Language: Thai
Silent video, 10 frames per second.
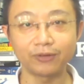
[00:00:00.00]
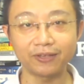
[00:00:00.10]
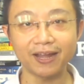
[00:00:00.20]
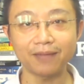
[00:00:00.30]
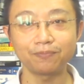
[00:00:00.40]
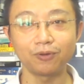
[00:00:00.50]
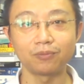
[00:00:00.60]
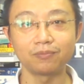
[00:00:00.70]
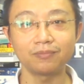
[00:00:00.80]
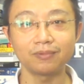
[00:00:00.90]
วัสดีครับ ผ
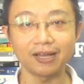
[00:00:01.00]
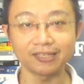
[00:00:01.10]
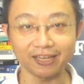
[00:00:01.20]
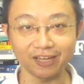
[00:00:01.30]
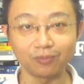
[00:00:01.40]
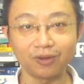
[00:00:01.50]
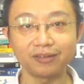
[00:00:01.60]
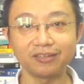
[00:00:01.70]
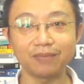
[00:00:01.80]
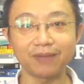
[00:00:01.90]
มอาจารย์อัลม
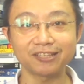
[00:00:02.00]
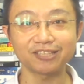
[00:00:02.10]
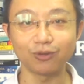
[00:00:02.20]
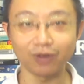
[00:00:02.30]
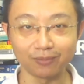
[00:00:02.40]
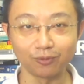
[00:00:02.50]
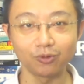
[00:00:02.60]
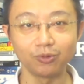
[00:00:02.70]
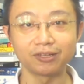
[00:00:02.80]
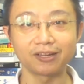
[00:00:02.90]
อน นิพัฒชัยวรมุ
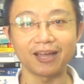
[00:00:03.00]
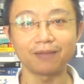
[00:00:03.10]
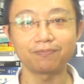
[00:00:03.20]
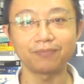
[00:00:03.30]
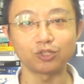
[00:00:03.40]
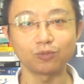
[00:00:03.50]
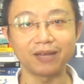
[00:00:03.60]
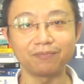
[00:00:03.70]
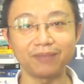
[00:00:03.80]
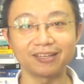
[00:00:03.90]
กุลครับ ปัจจุ
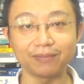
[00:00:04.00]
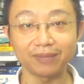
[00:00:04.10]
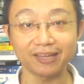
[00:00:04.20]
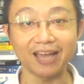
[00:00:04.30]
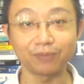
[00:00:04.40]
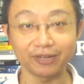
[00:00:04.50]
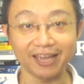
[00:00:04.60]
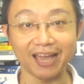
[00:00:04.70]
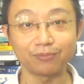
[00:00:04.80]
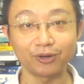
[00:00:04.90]
บันเป็นกรรมการบริ
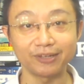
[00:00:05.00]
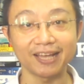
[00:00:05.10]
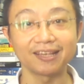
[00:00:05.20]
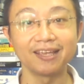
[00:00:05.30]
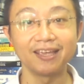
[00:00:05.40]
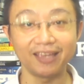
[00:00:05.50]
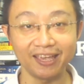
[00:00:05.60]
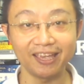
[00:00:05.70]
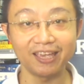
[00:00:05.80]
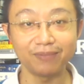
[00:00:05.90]
หารบริษัท
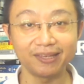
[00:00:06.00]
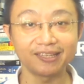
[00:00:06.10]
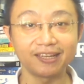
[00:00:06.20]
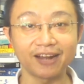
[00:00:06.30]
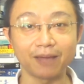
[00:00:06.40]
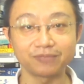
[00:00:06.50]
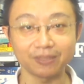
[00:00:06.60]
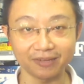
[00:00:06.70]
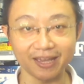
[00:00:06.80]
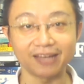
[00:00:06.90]
ABC Club
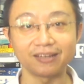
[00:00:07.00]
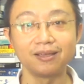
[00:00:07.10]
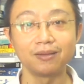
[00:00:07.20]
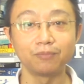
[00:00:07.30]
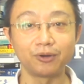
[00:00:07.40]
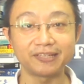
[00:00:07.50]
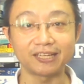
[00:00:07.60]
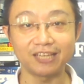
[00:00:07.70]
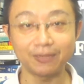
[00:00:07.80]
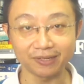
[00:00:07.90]
จำกัดบริษั
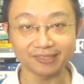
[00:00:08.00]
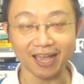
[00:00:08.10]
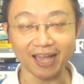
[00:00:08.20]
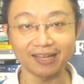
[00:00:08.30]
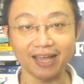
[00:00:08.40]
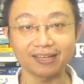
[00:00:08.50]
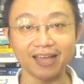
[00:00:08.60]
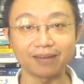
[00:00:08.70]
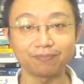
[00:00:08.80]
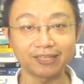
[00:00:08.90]
ทที่ปรึกษาด้าน
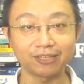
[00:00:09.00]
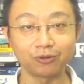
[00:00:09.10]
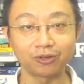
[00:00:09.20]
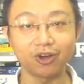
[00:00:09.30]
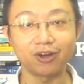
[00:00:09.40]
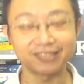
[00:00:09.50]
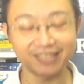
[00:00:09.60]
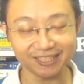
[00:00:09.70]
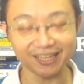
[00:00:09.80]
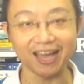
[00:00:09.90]
การพัฒนาองค์กร
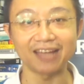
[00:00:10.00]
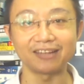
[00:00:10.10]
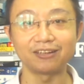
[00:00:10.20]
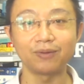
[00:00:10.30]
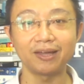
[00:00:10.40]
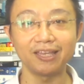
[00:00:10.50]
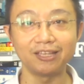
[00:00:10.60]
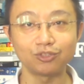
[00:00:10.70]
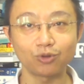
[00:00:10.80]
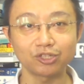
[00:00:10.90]
คิดฉลาด หรือว่า
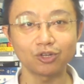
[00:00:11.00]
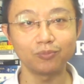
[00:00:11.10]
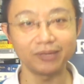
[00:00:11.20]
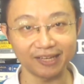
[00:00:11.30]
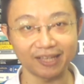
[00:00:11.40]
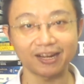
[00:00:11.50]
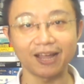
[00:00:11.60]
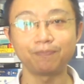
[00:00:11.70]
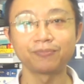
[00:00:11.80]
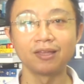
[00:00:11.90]
Intellectual Business ค
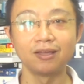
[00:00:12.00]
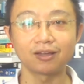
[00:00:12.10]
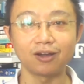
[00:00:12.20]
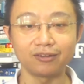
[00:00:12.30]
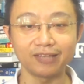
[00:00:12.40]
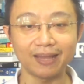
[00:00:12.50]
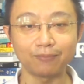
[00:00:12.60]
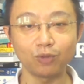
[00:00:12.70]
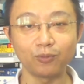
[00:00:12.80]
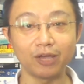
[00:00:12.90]
รับขอแนะ
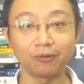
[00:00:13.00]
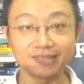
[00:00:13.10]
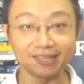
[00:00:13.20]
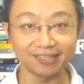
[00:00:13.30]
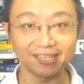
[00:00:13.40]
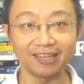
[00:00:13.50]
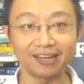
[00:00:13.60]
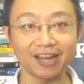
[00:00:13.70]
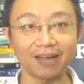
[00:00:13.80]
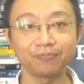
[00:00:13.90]
นำด้วยโมเดล 4C
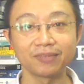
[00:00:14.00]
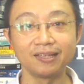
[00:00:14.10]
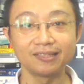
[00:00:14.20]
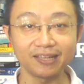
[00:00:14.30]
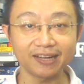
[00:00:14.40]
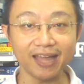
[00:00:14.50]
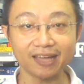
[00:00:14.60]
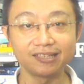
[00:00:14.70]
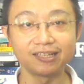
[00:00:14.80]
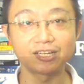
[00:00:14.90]
นะครับ C แรก
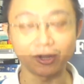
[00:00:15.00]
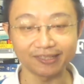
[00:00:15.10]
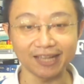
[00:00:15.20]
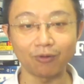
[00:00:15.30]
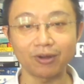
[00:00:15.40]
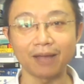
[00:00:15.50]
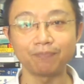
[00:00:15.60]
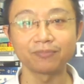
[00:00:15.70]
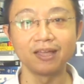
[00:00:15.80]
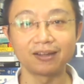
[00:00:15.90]
คือ Consult ครับ
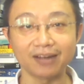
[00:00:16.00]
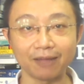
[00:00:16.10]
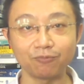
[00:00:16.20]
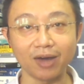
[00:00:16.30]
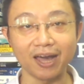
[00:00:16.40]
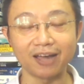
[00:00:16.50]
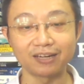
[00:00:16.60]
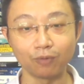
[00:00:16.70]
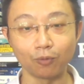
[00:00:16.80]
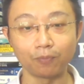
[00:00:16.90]
รับวาง
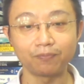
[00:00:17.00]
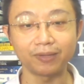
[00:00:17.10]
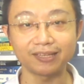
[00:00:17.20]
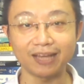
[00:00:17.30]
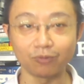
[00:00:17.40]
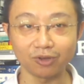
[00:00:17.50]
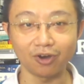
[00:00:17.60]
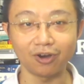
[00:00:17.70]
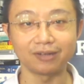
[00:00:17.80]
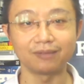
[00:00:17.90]
ระบบพัฒนาองค์ก
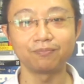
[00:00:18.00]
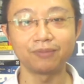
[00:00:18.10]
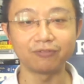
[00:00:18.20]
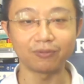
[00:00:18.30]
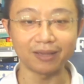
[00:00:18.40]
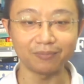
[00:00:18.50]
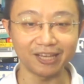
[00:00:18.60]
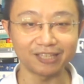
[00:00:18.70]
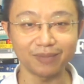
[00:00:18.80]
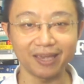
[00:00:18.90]
ร Performance
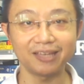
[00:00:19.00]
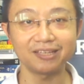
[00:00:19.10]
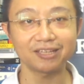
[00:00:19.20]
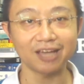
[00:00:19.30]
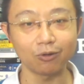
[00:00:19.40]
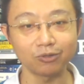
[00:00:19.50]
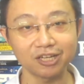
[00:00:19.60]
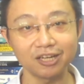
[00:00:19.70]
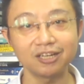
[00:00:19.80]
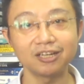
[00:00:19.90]
Management
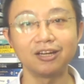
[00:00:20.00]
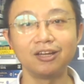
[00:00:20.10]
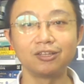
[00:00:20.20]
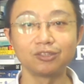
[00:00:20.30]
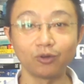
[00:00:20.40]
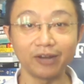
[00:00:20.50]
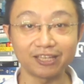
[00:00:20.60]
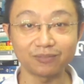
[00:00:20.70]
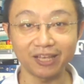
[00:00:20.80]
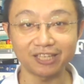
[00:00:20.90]
Culture
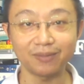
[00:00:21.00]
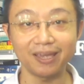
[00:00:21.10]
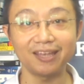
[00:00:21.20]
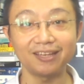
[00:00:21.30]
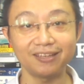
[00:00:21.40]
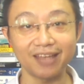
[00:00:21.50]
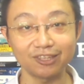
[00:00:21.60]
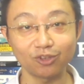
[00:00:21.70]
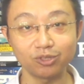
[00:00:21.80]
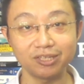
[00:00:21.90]
Knowledge Management เทค
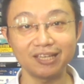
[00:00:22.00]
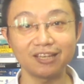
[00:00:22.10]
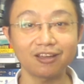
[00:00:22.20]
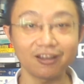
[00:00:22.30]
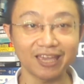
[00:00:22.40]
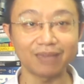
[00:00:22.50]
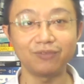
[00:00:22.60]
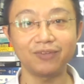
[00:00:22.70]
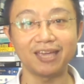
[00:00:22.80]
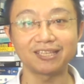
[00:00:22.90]
โนโลยี แล้วก็
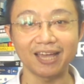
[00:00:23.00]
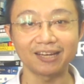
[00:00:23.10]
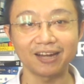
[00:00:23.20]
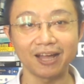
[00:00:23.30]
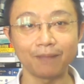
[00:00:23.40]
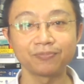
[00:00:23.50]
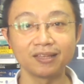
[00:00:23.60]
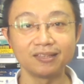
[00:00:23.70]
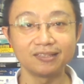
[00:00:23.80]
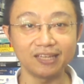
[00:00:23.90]
Gamification ครับ
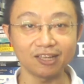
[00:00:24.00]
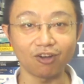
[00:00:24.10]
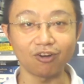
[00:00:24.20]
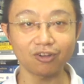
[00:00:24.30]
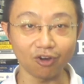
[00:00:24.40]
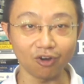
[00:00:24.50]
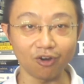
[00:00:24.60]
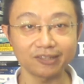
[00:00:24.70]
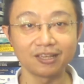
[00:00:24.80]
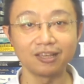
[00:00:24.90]
C ที่ 2
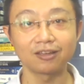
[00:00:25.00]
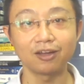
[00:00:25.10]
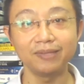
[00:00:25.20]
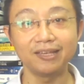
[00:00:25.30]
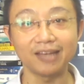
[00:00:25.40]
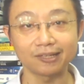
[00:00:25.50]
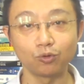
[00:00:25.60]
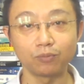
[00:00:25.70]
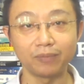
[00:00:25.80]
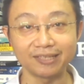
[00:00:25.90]
Course ก็มีหลัก
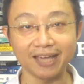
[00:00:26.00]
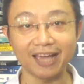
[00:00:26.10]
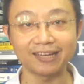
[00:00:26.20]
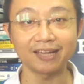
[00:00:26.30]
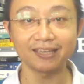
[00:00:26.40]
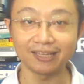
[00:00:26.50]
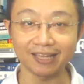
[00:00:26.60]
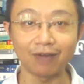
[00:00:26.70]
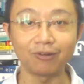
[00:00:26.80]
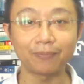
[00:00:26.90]
สูตรบรรยายทั้ง
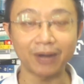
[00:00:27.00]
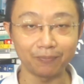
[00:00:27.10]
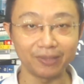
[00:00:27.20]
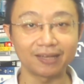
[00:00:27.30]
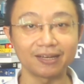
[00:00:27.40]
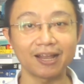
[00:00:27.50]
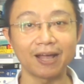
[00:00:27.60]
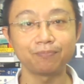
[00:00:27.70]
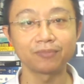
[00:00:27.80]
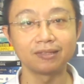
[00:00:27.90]
In-house และ Public นะค
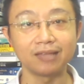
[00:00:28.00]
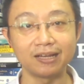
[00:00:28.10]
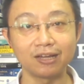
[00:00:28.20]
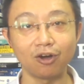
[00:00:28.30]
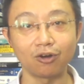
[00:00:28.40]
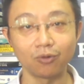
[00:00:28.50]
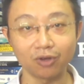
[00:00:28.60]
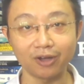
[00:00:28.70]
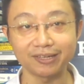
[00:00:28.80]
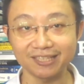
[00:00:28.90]
รับ ในเรื่องขององ
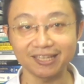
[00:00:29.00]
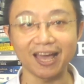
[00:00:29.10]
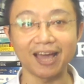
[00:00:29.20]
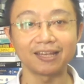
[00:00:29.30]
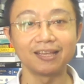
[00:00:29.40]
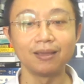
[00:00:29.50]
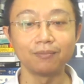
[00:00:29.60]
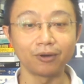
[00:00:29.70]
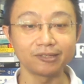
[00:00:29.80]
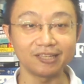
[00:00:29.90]
ค์กรคิดฉลาด
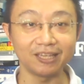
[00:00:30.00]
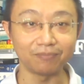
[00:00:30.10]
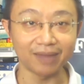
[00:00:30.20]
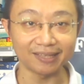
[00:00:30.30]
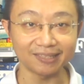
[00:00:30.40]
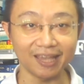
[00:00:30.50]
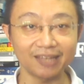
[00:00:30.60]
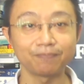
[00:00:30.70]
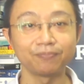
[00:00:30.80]
positive mindset